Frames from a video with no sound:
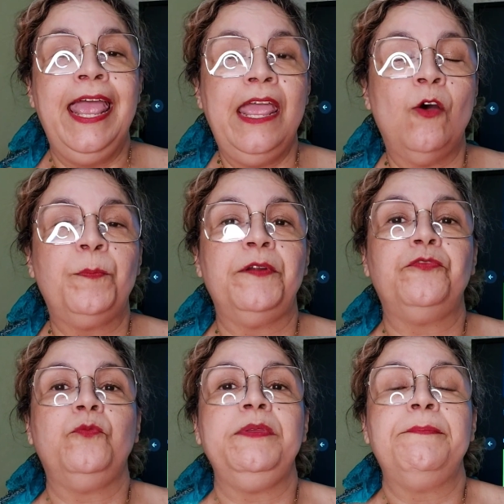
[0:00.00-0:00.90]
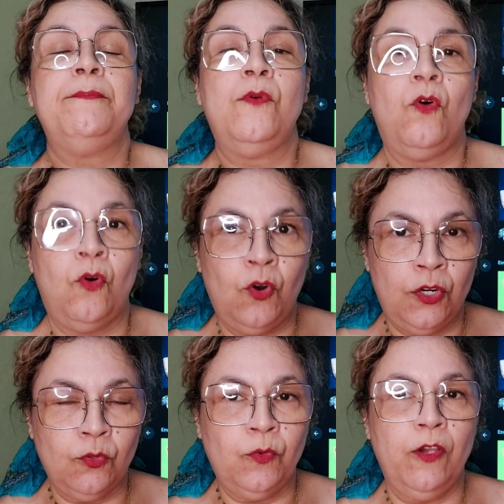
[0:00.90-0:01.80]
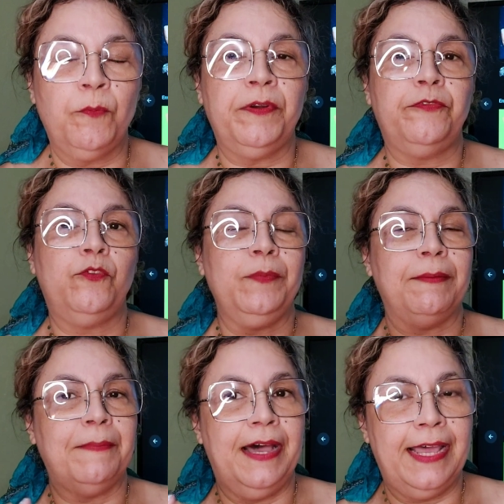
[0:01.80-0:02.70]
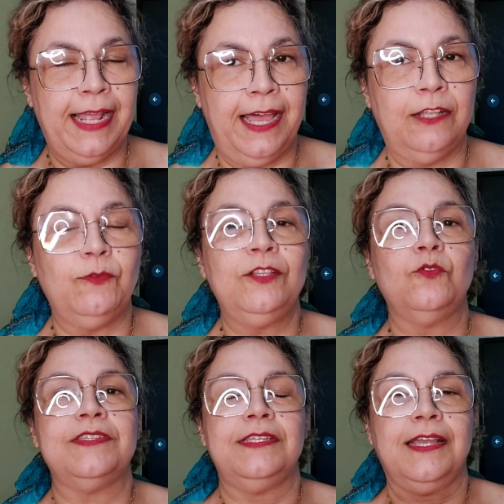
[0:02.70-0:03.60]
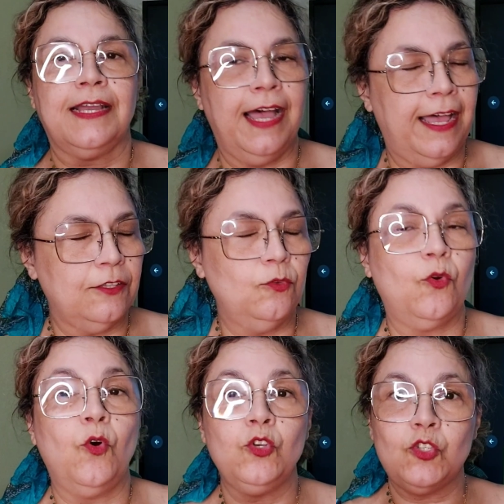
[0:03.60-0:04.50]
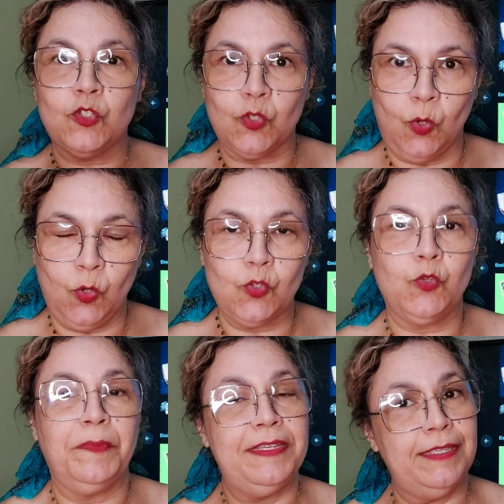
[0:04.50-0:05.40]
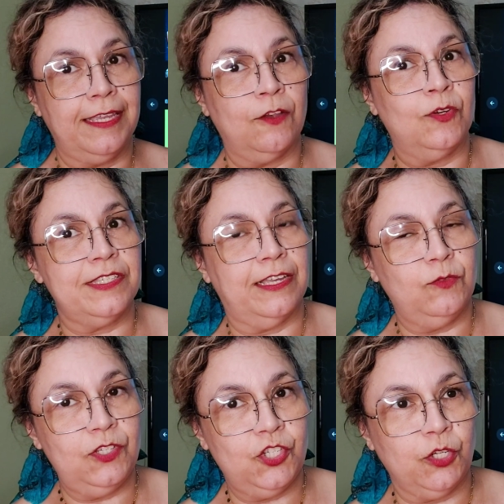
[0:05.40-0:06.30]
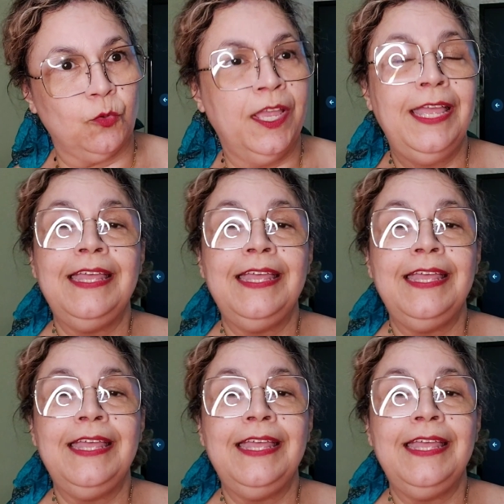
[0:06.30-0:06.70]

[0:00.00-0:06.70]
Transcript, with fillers: É um perfume morno, é um perfume ambarado, adocicado, gostoso, mas tem que gostar do estilo.